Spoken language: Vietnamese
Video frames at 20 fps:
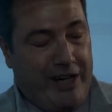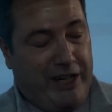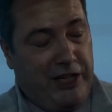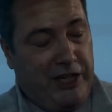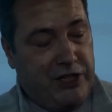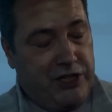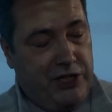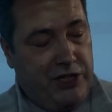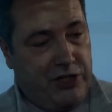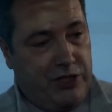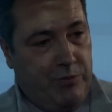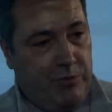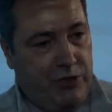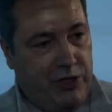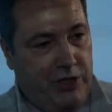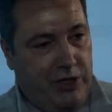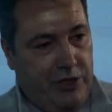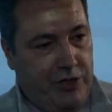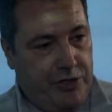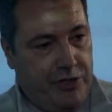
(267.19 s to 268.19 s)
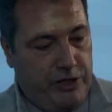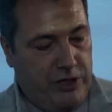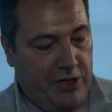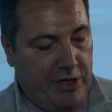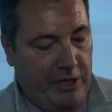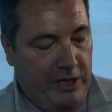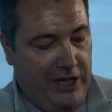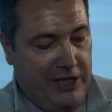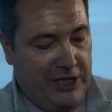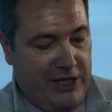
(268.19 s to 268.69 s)
Hệ thống theo dõi này sẽ có
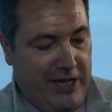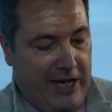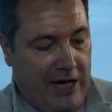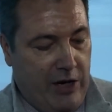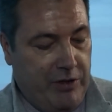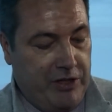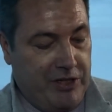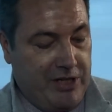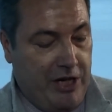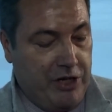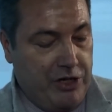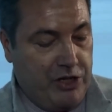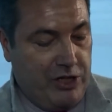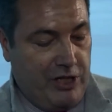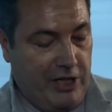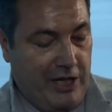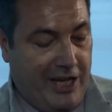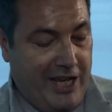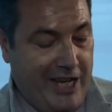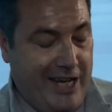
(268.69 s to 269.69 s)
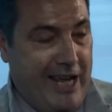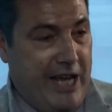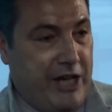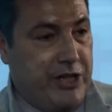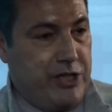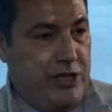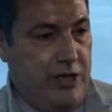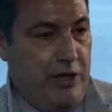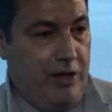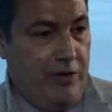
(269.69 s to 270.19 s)
tác dụng kết nối với phi công,
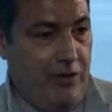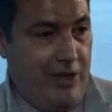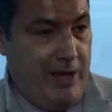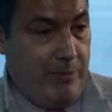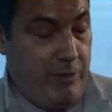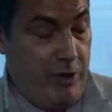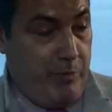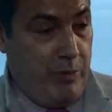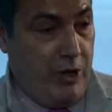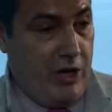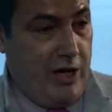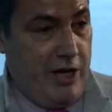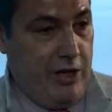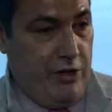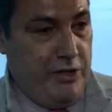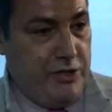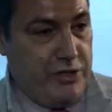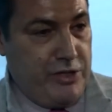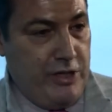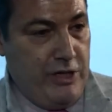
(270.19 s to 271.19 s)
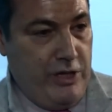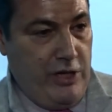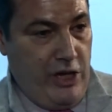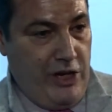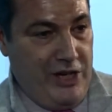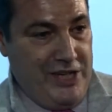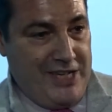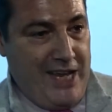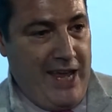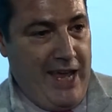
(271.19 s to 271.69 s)
đầu của anh ta với tất
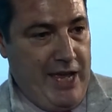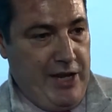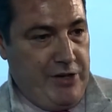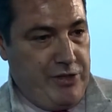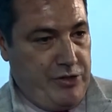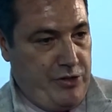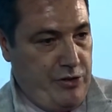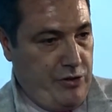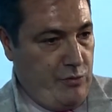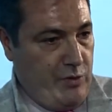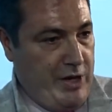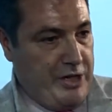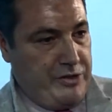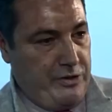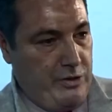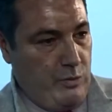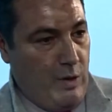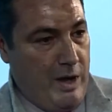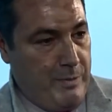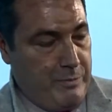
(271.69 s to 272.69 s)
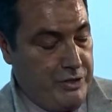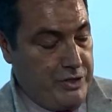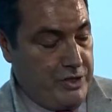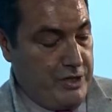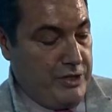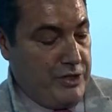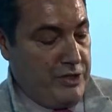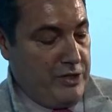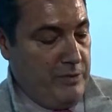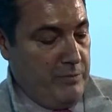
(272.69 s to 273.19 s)
cả hệ thống vũ khí. Do
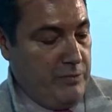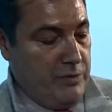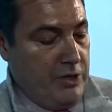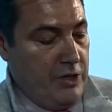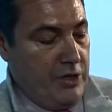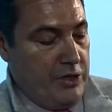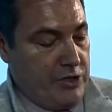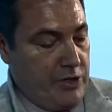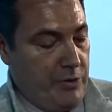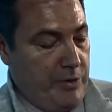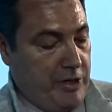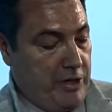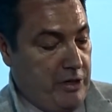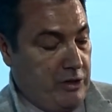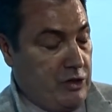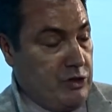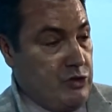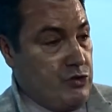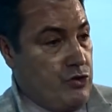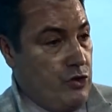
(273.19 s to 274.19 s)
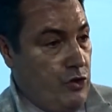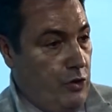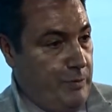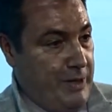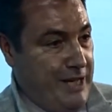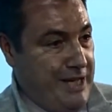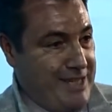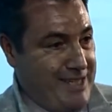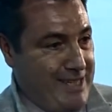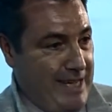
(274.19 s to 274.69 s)
đó anh ta có thể điều khiển
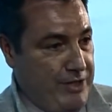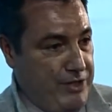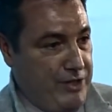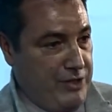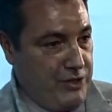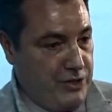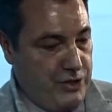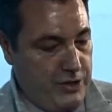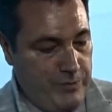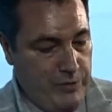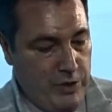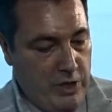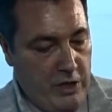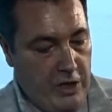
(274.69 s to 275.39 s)
nhiều cảm biến một lúc.